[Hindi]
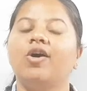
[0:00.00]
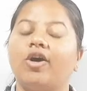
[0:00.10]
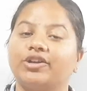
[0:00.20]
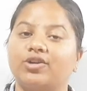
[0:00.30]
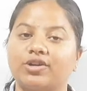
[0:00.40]

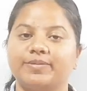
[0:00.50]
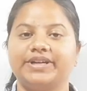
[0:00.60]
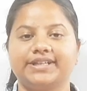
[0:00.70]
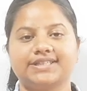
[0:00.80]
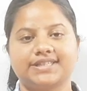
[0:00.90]
और
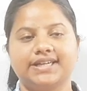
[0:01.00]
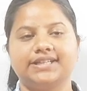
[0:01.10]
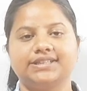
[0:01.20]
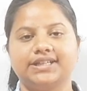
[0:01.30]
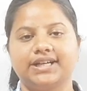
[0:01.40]
इकोनोमेट्रिक्स के
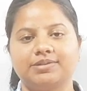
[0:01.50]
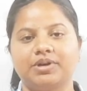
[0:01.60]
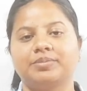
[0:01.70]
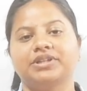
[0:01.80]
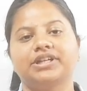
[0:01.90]
अंदर हम
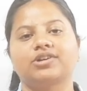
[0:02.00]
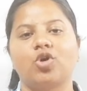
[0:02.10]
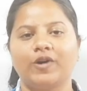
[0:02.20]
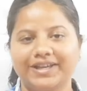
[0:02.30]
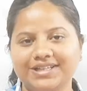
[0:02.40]
अभी तक
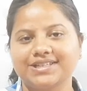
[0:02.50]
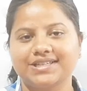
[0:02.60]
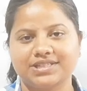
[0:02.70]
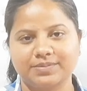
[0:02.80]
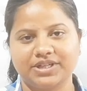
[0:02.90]
ओ एल एस
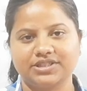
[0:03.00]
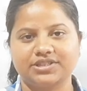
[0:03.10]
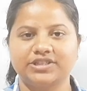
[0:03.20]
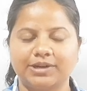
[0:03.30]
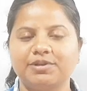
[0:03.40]

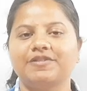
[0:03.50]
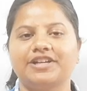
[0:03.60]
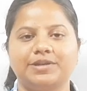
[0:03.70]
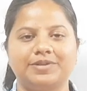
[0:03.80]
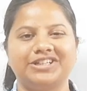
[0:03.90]
एस्टिमेटर्स डमी
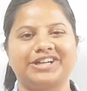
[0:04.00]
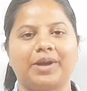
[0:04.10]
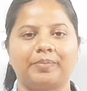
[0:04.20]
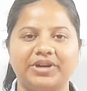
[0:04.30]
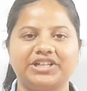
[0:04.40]
वेरिएबल
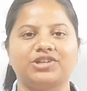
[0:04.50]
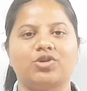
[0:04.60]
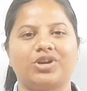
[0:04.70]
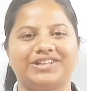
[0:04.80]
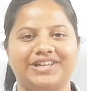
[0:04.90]
ट्रैप मल्टी
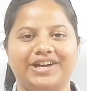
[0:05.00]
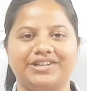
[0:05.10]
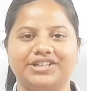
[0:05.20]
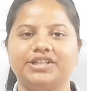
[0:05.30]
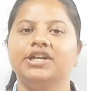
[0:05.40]

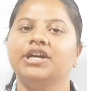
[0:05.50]
कॉलिनियरिटी